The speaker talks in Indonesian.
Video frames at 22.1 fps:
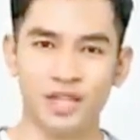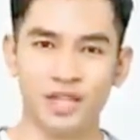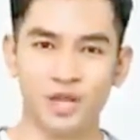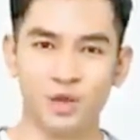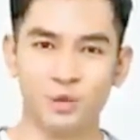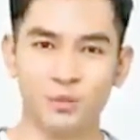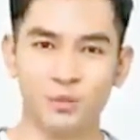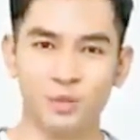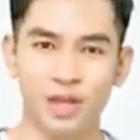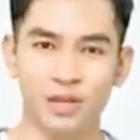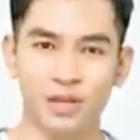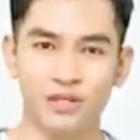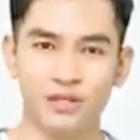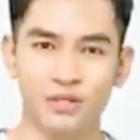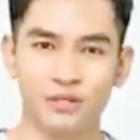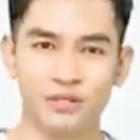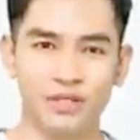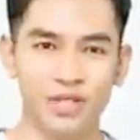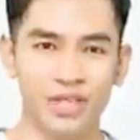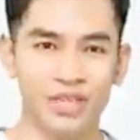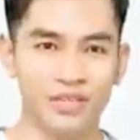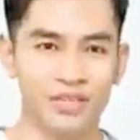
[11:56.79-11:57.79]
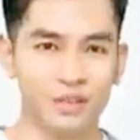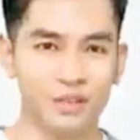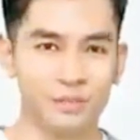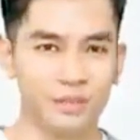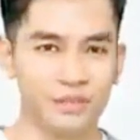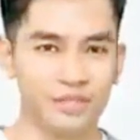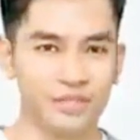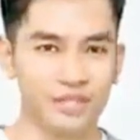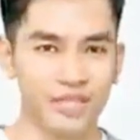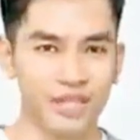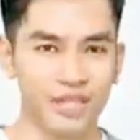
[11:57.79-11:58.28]
Saat ini,
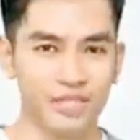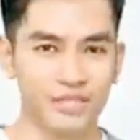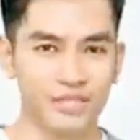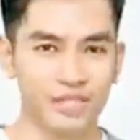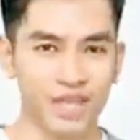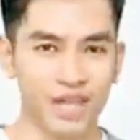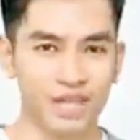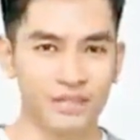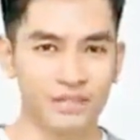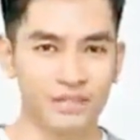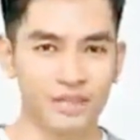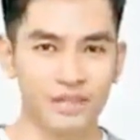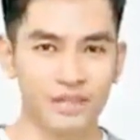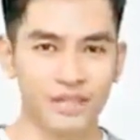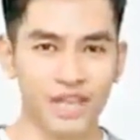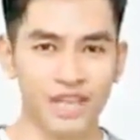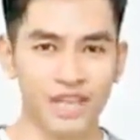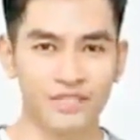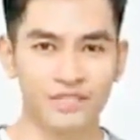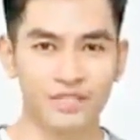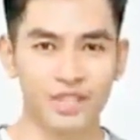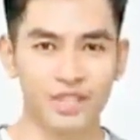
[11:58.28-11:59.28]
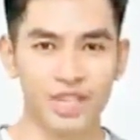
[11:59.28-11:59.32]
Heaven Devouring Warcraft